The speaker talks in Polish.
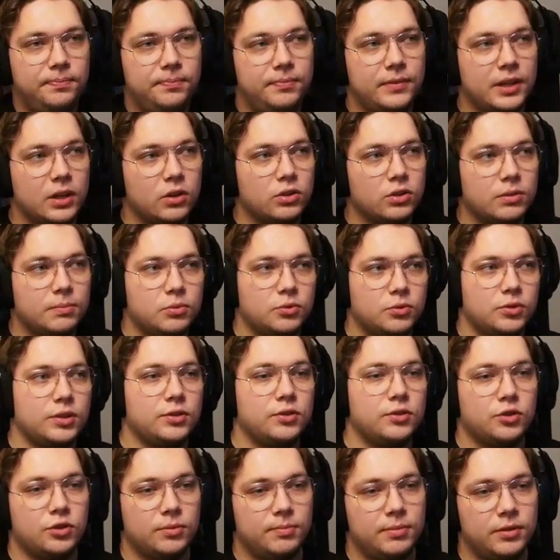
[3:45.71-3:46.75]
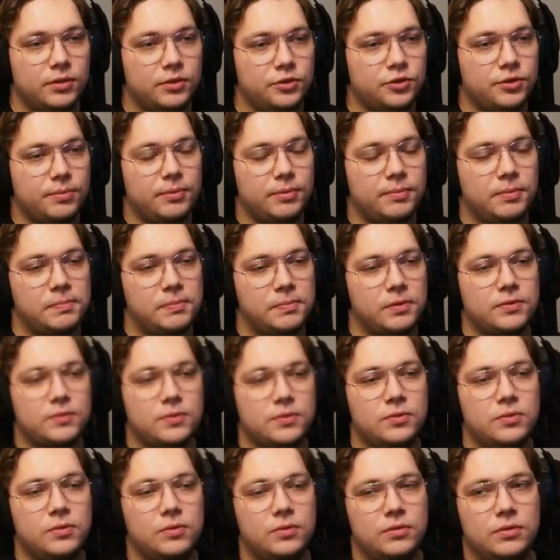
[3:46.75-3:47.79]
tego typu rzeczy, żeby, żeby po
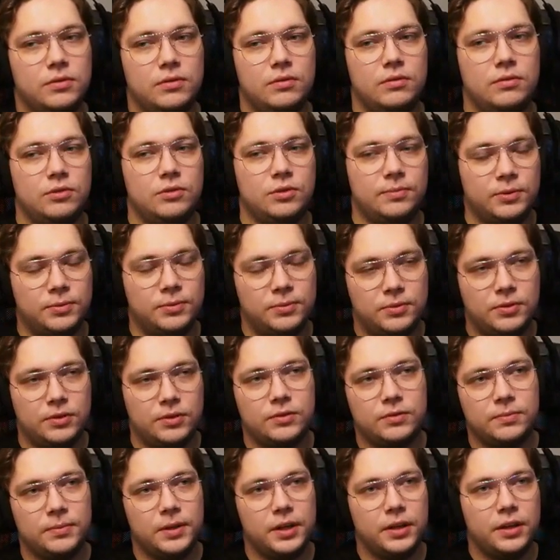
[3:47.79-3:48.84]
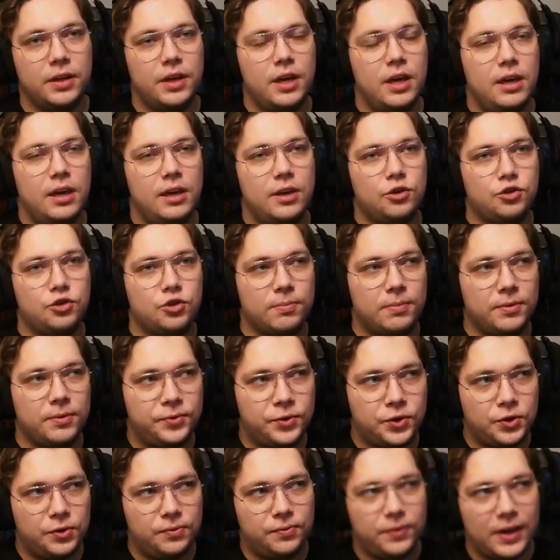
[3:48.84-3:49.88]
prostu, żebyśmy się rozumieli, żeby w
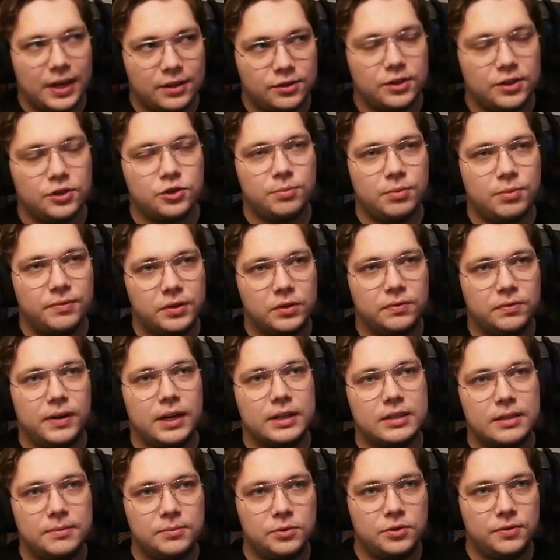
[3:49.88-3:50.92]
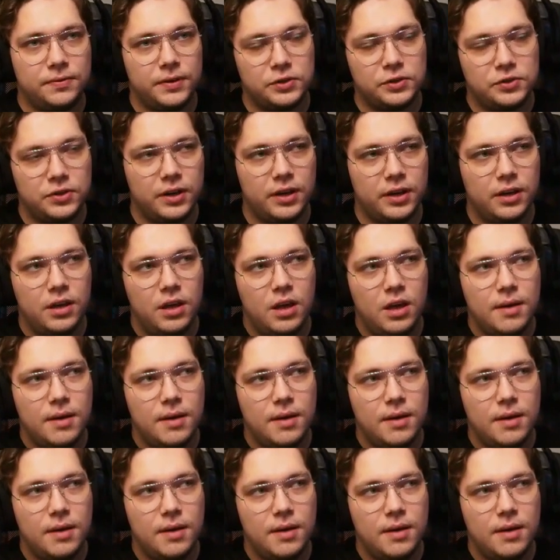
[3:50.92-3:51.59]
świecie, żeby w otwartym świecie